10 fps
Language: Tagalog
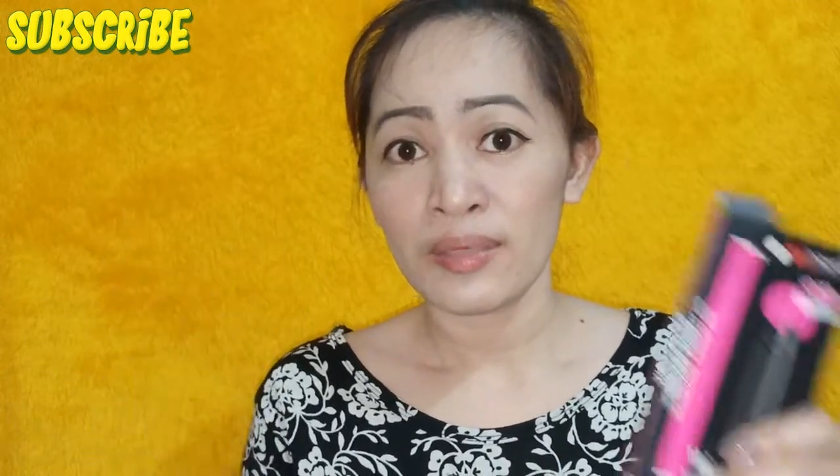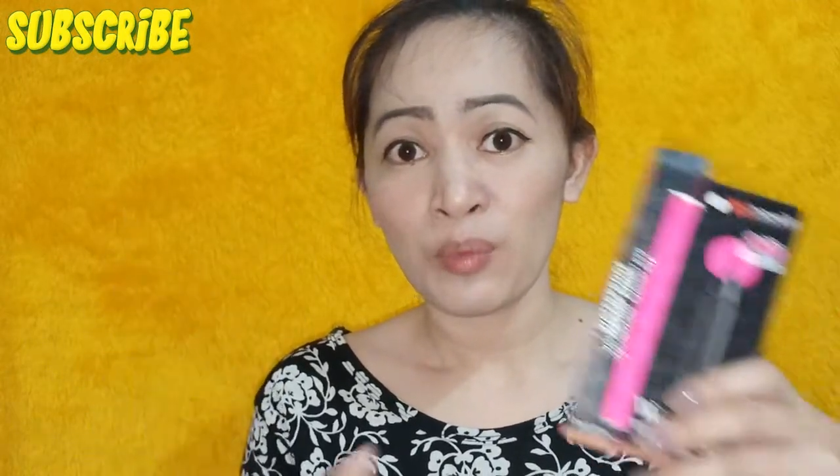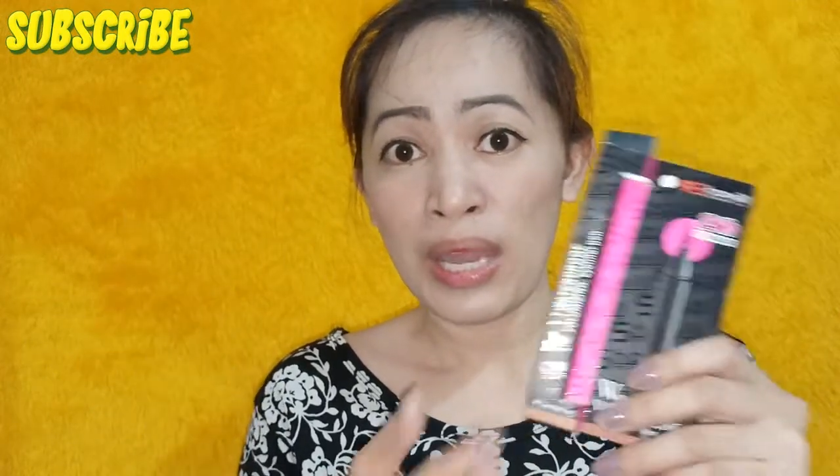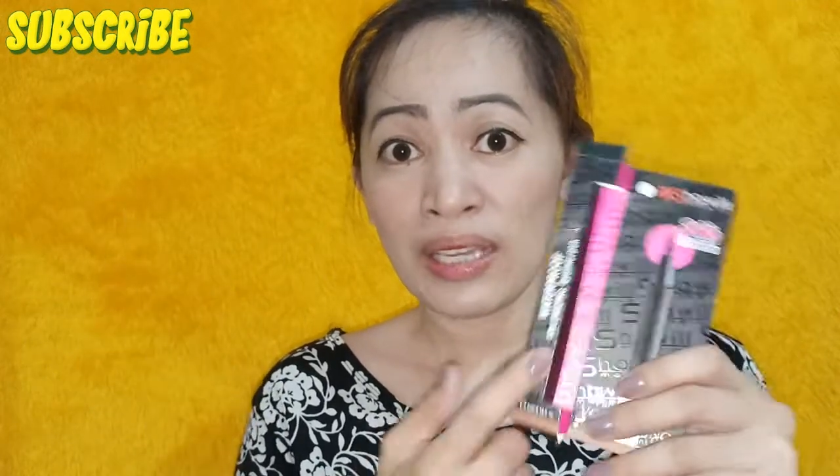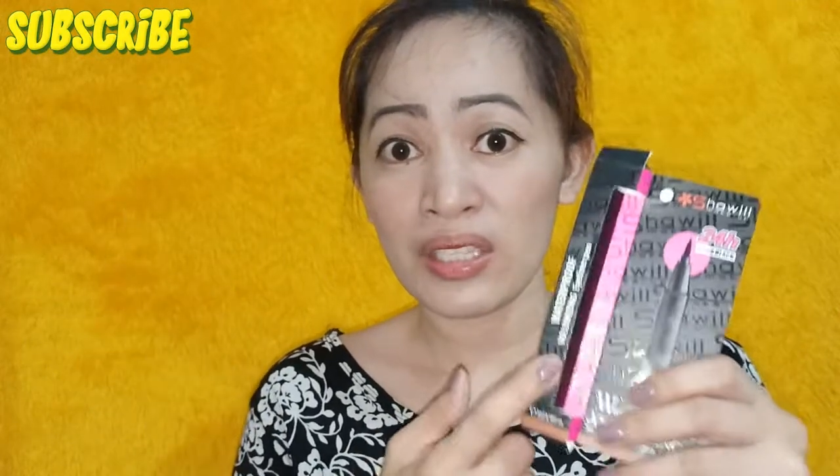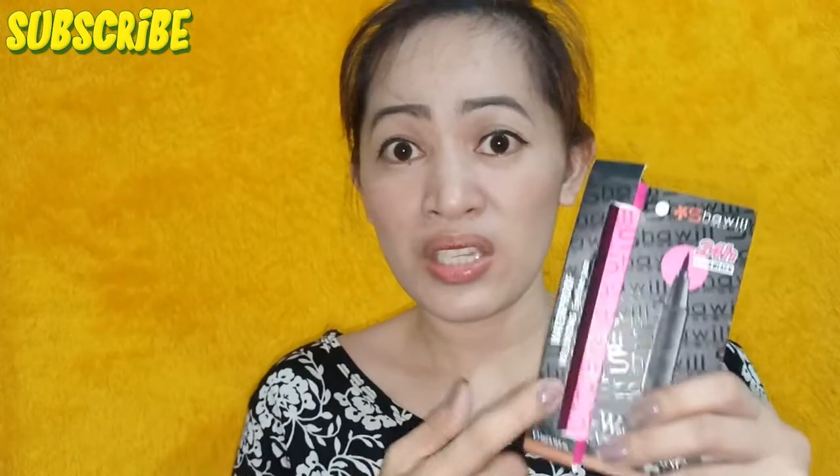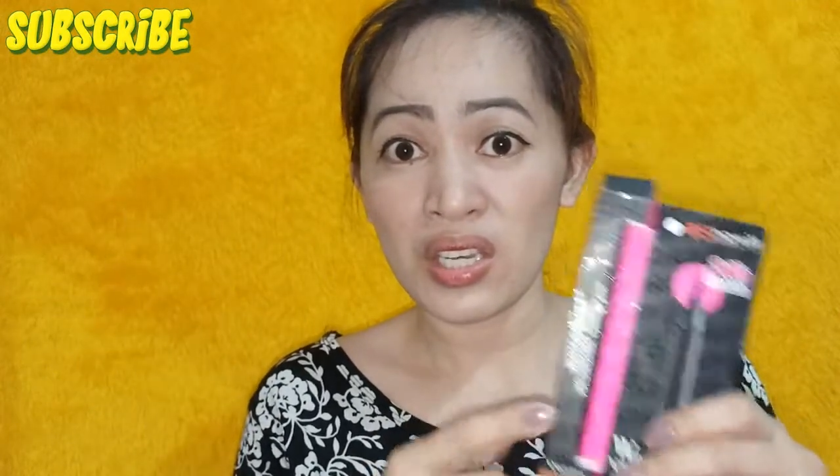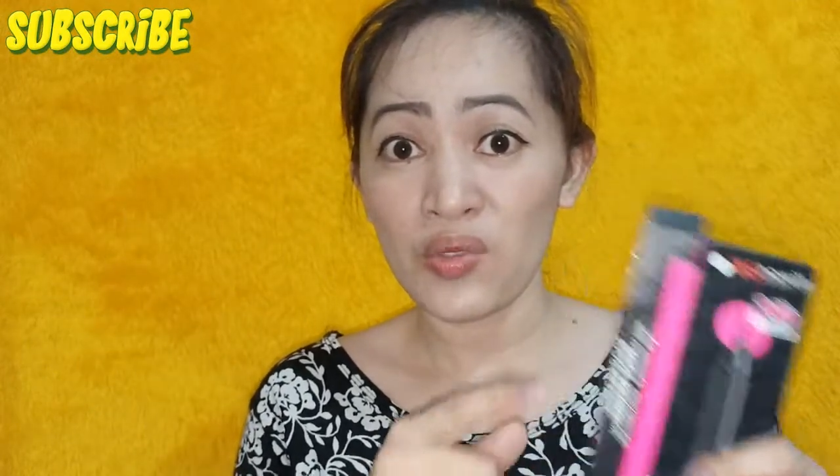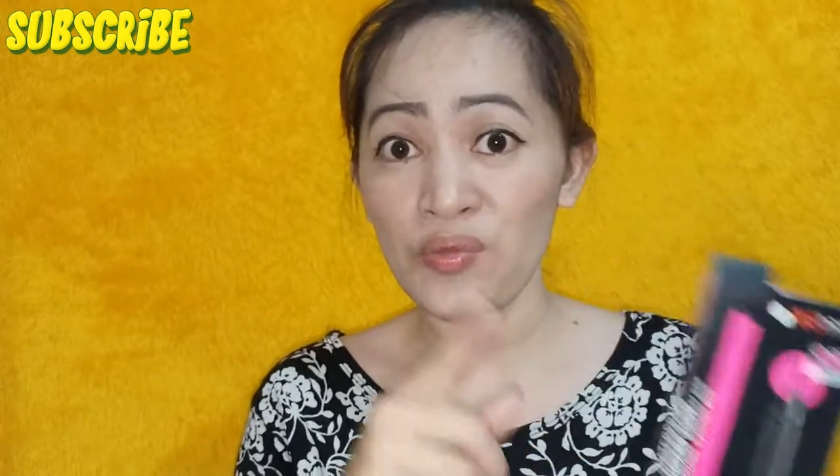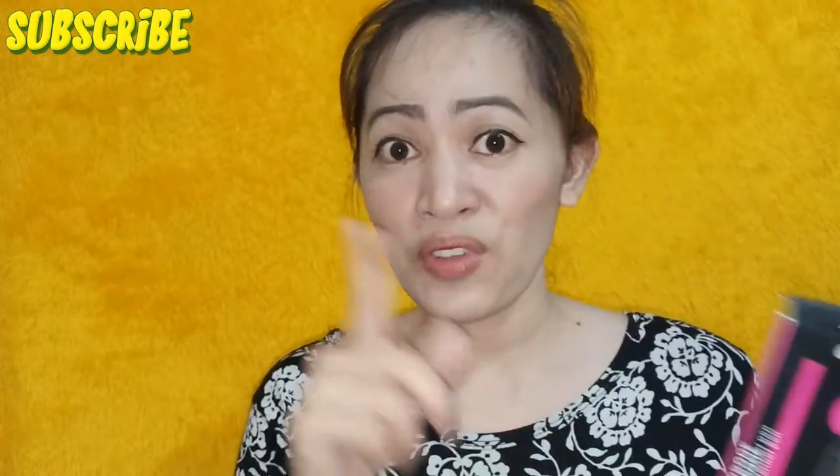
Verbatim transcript: Packaging,